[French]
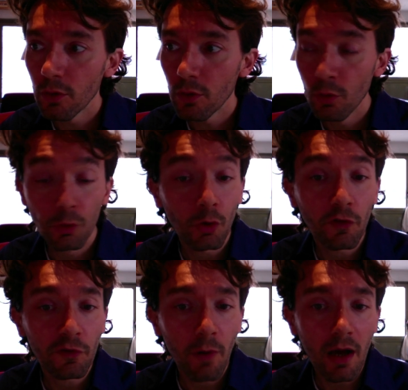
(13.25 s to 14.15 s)
L'autre
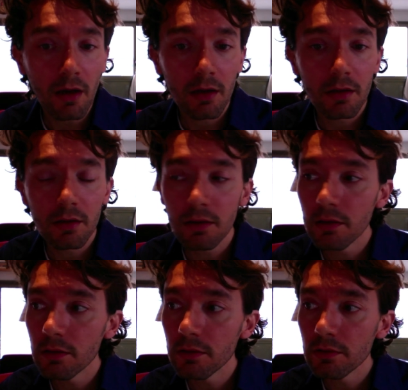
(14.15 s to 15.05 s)
soir,
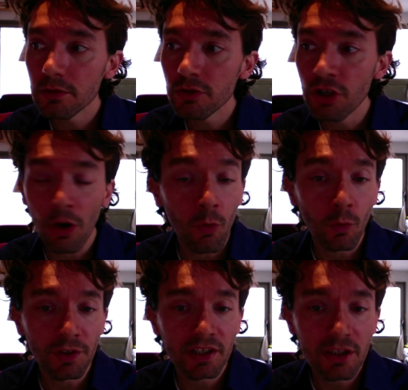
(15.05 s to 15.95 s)
j'ai
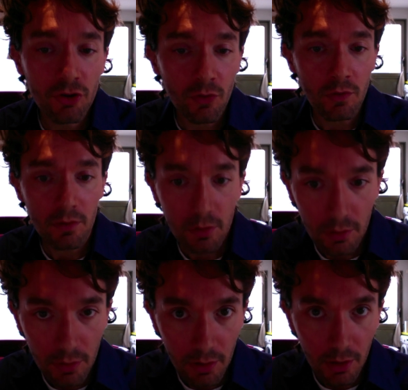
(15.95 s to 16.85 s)
rencontré des gens,
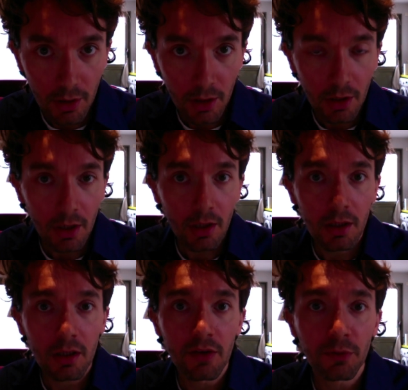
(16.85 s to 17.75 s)

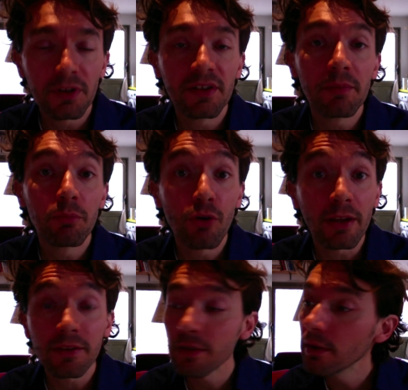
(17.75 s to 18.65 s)
ils se disaient
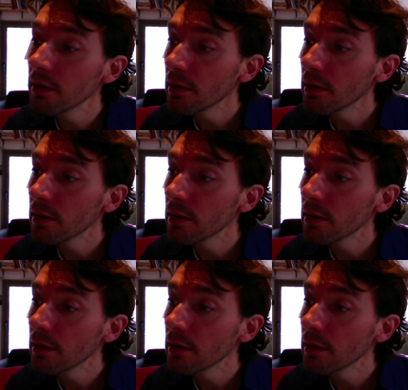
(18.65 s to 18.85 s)
poètes.